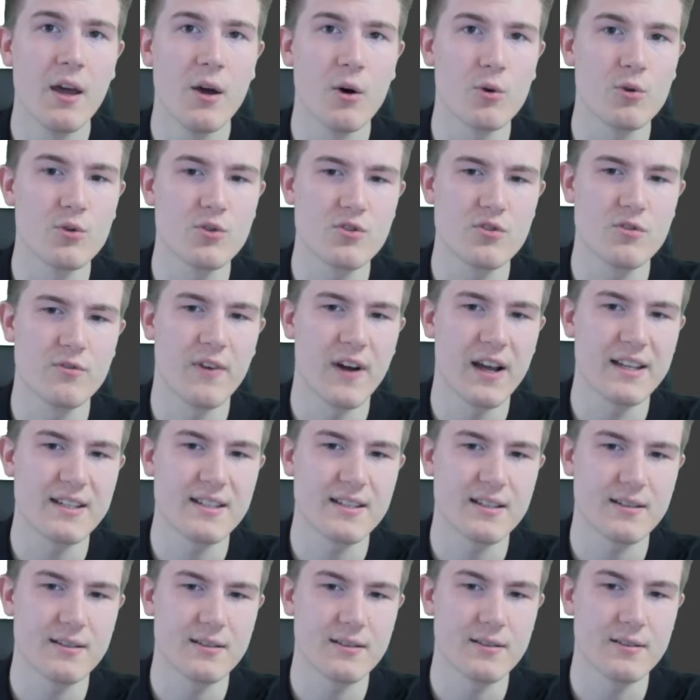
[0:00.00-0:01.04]
und so
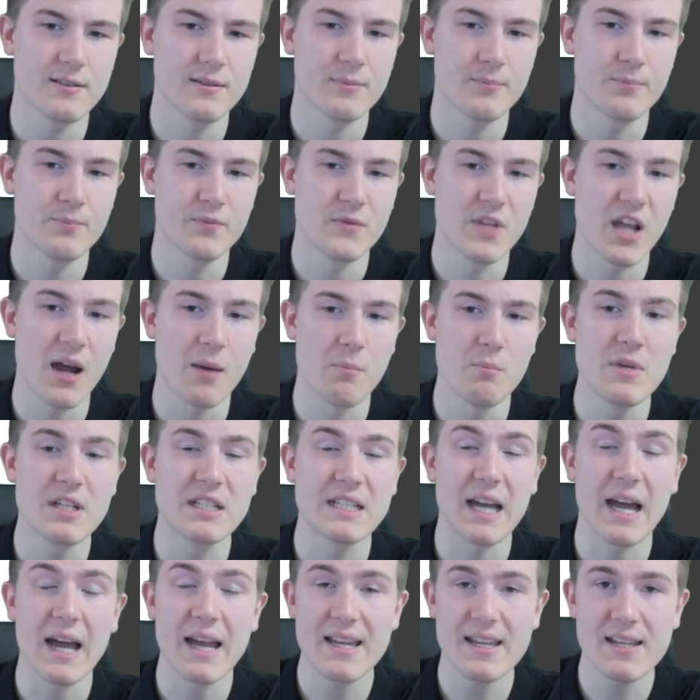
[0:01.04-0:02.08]
weiter ähm, ja,
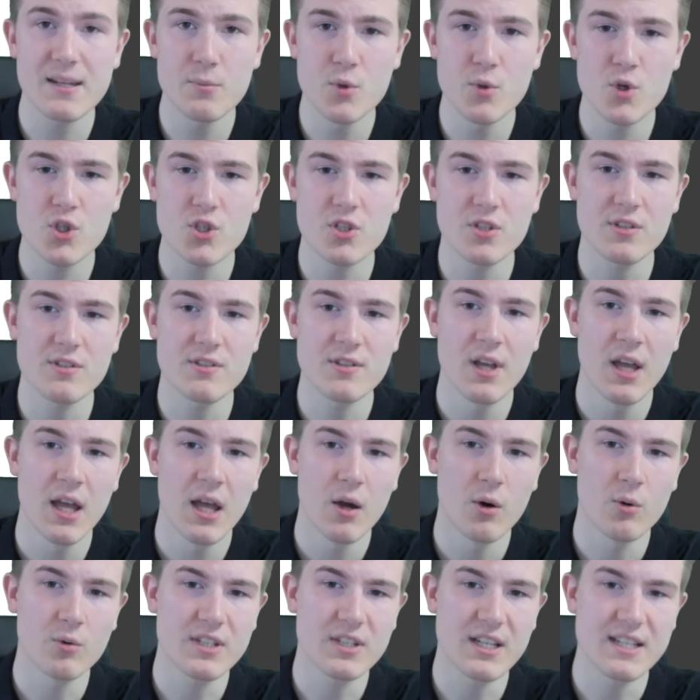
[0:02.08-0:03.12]
mit reingemischt ist.
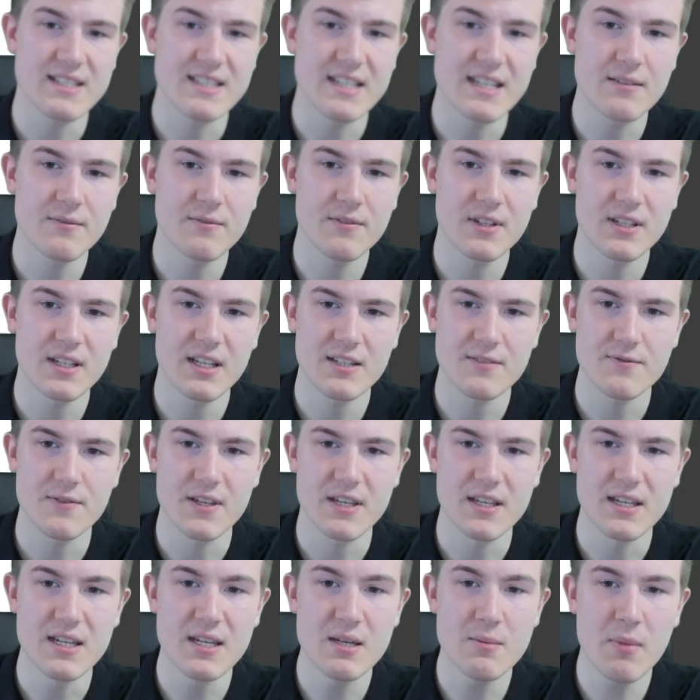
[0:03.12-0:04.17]
Und da sehen wir, dass wir
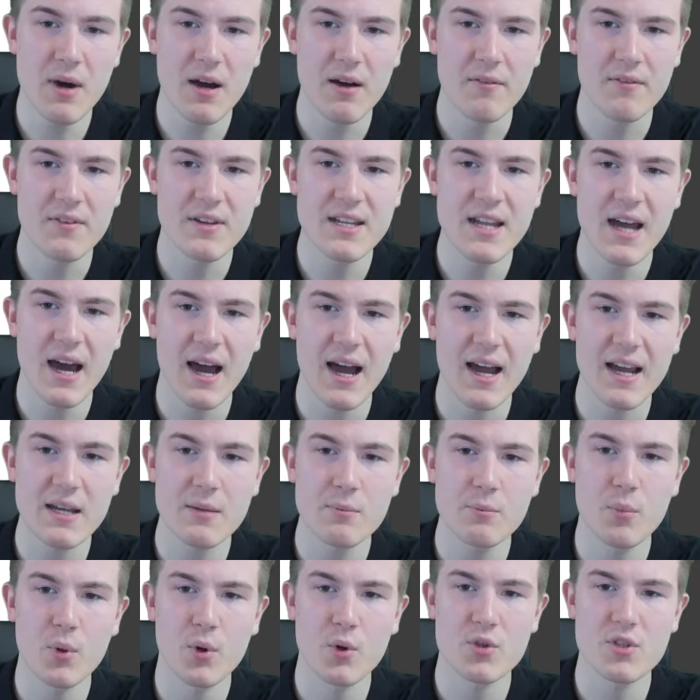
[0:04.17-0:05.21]
hier immer wieder
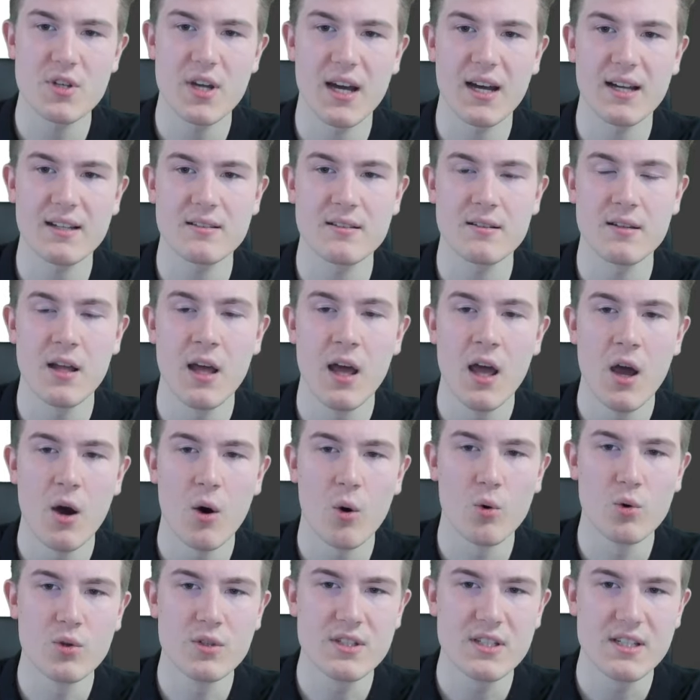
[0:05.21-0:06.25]
Einbrüche hatten
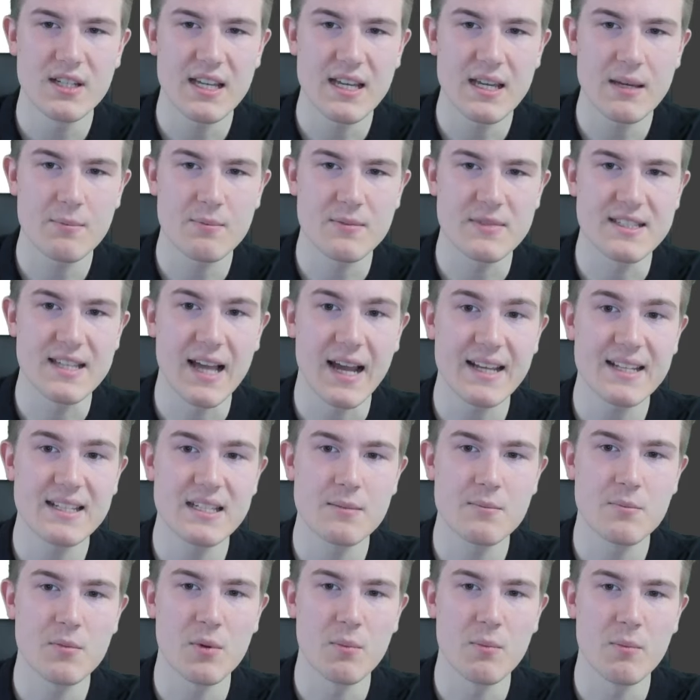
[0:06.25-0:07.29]
und eben seit
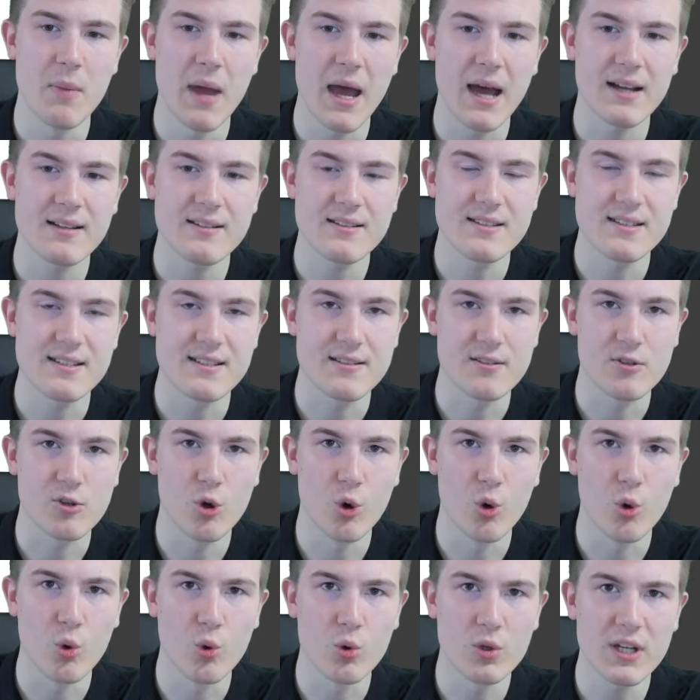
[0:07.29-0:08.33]
dem März, diesen
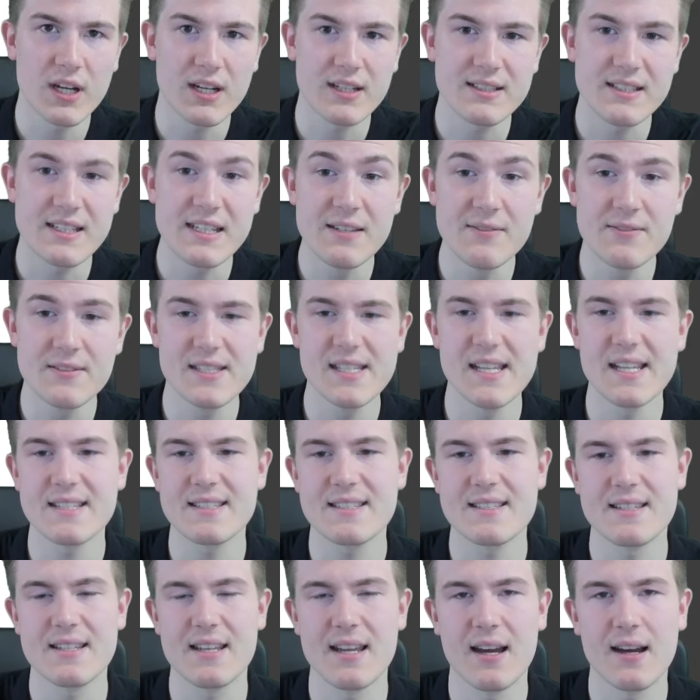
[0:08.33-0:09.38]
Corona-Tiefs
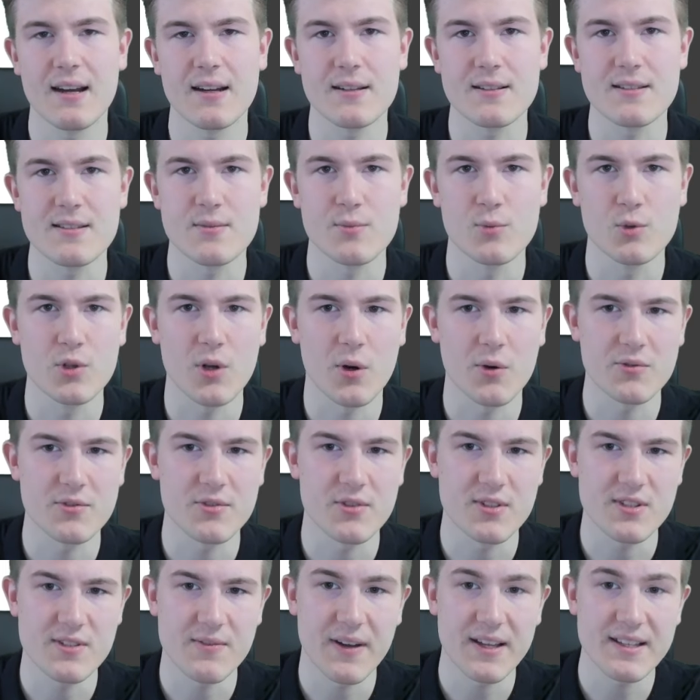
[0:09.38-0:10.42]
letzten Jahres
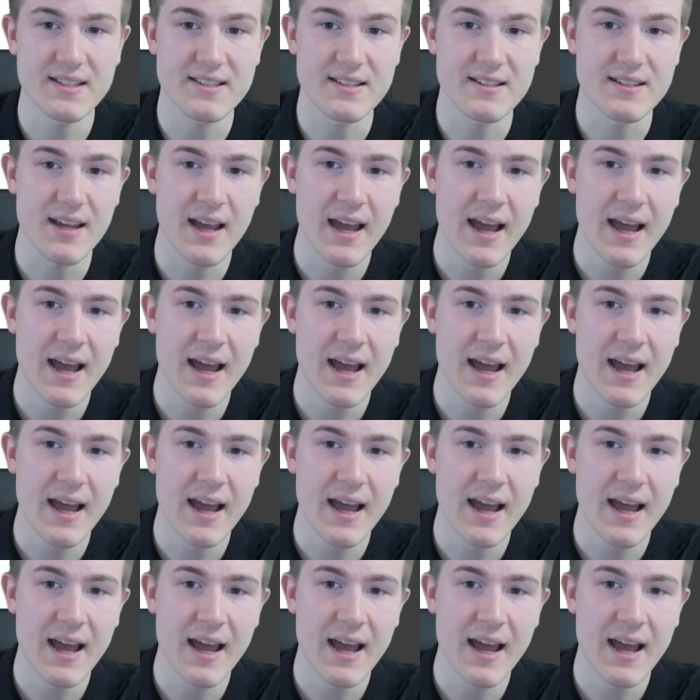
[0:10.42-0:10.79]
2020,